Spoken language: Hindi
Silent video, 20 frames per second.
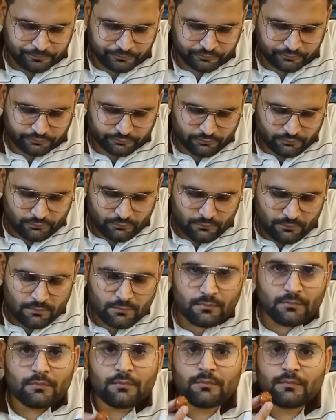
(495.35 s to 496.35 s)
के देखते
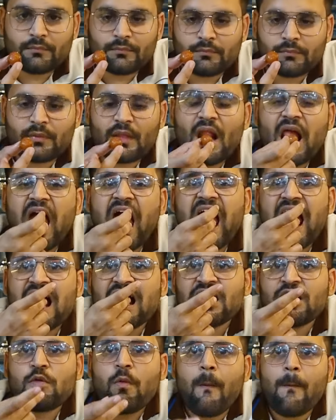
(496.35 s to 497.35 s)
हैं जैसे
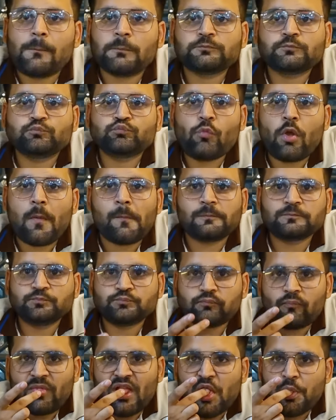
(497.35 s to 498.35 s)
मैंने खाया
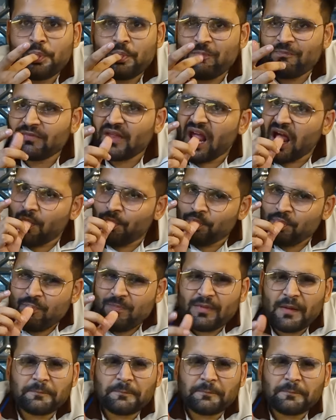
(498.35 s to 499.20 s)
बिल्कुल ना